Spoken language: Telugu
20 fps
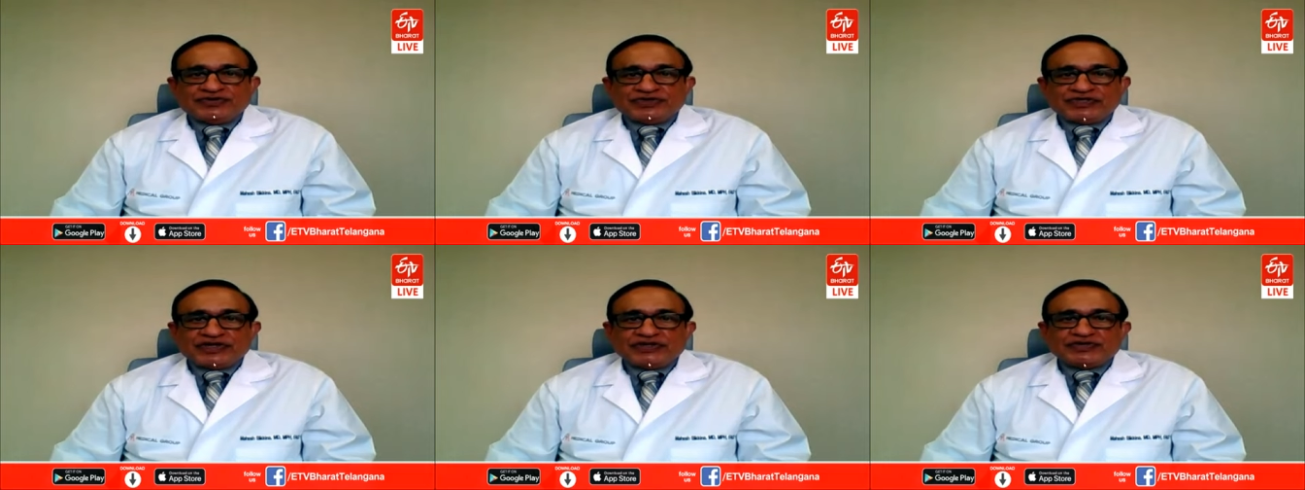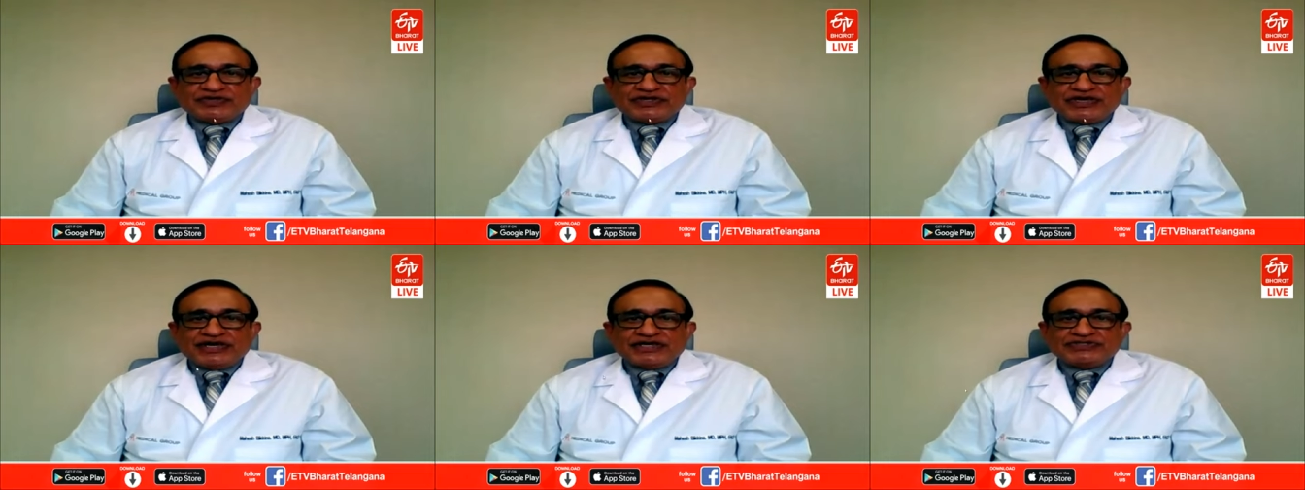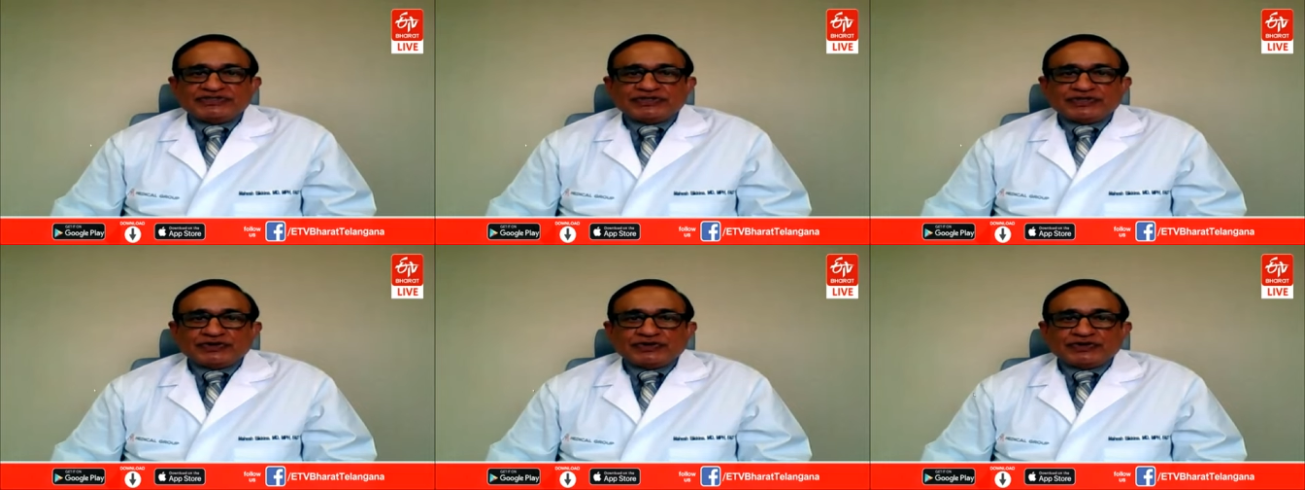కొత్త కొత్తగా
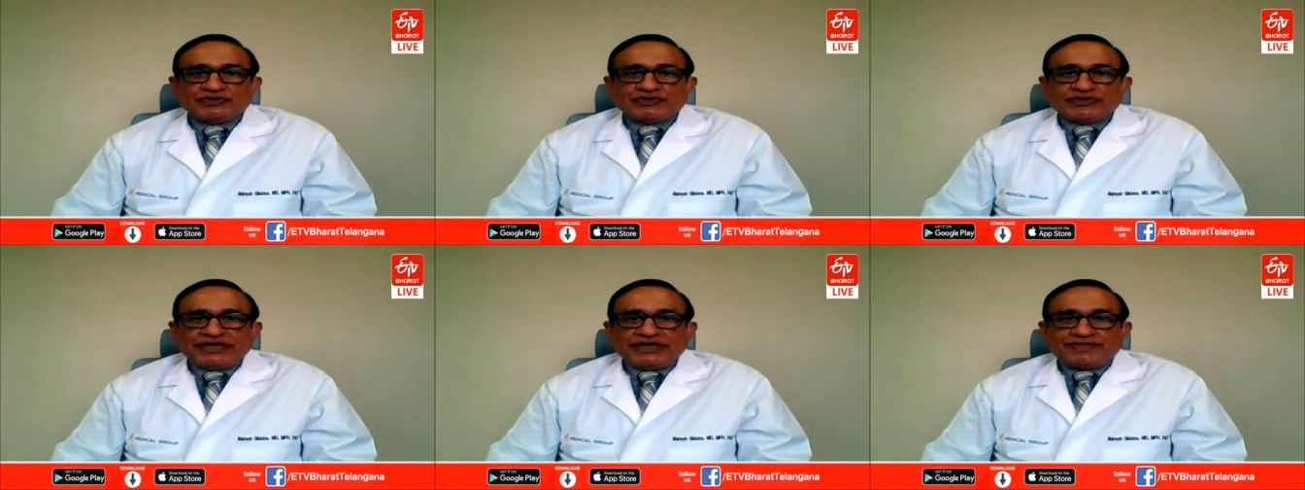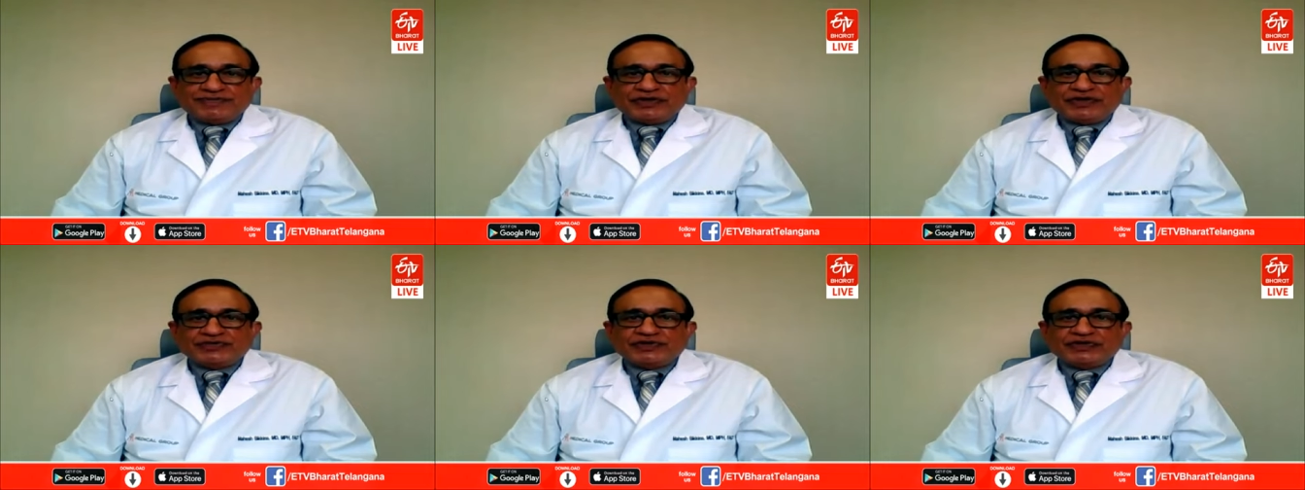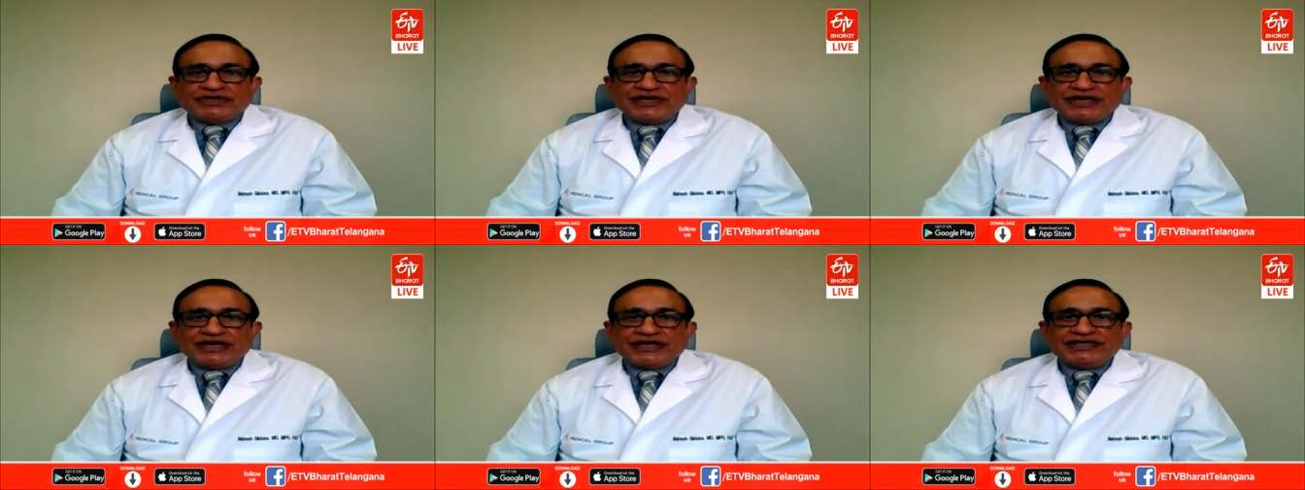జరుగు
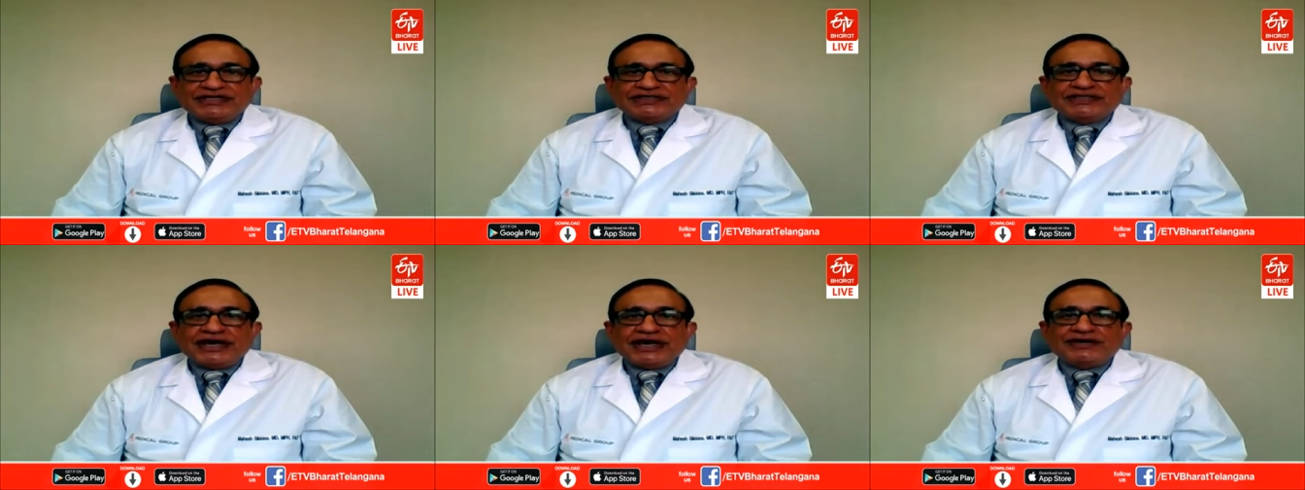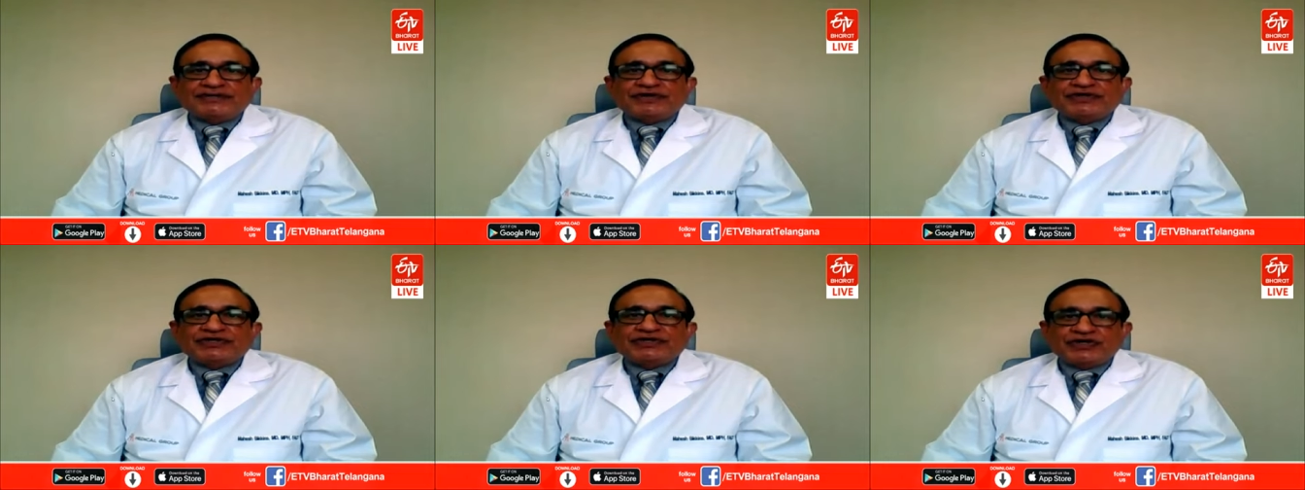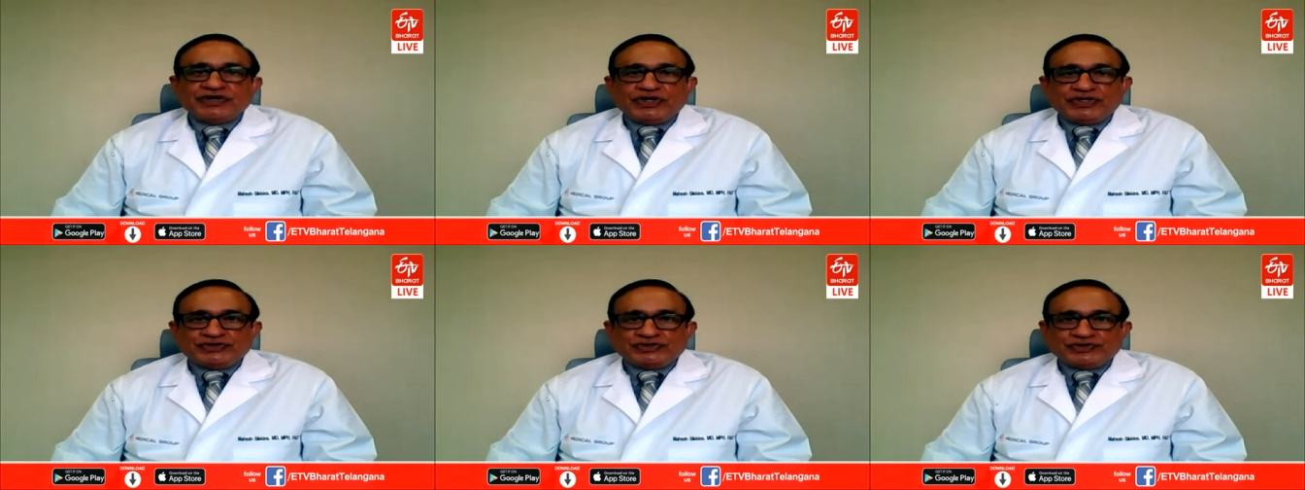కనపడుతున్నాయి దాన్ని
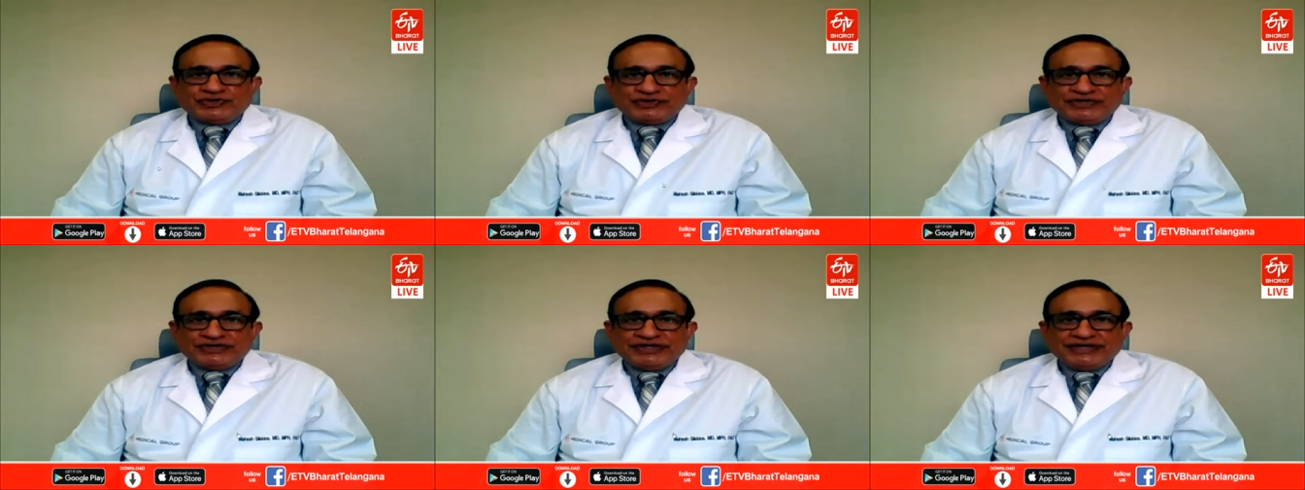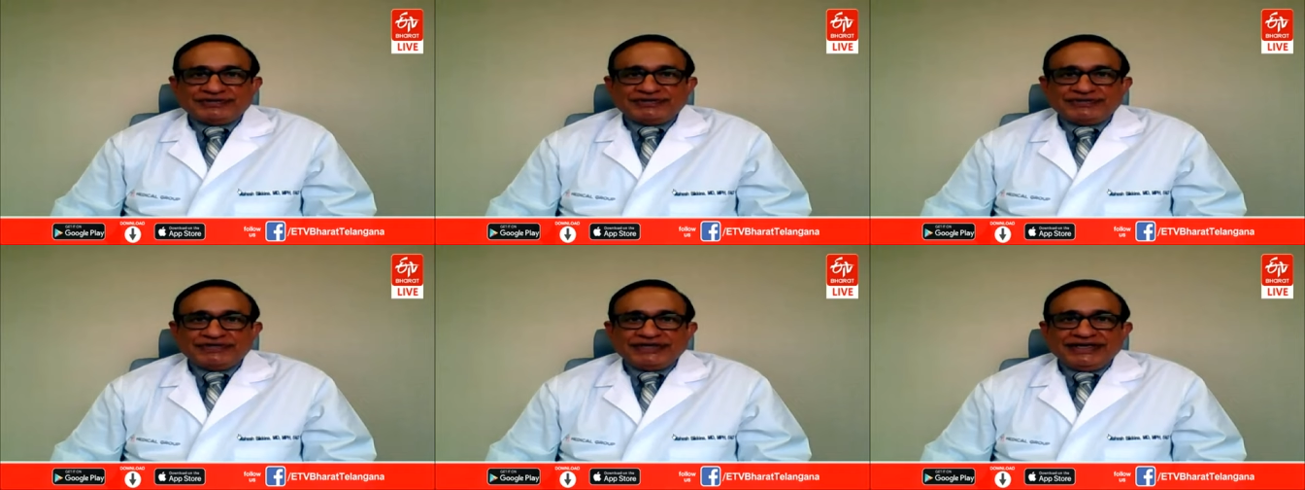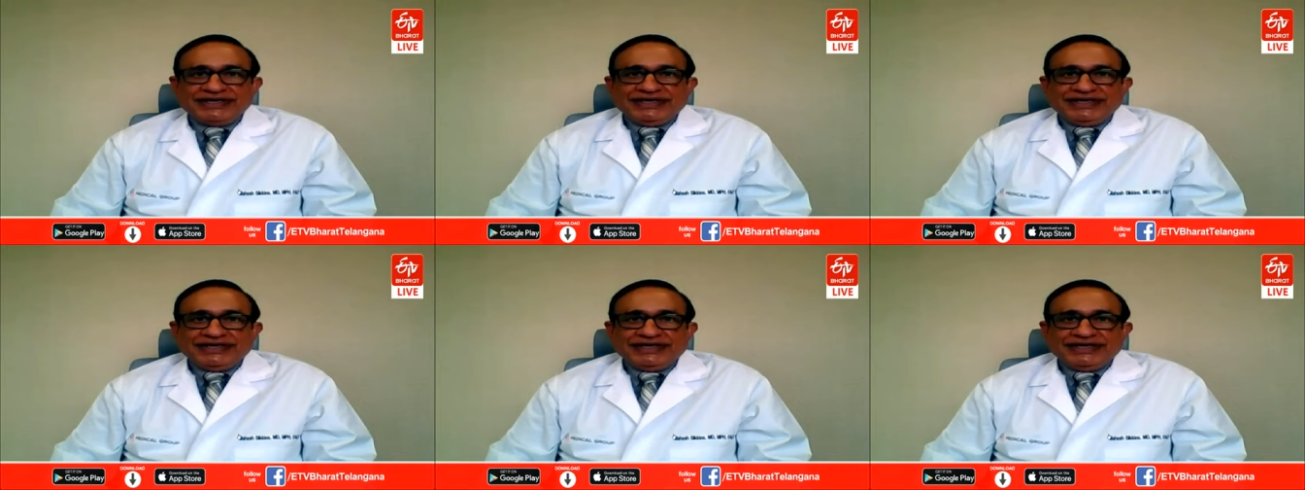బట్టి నేర్చుకుంటున్నాం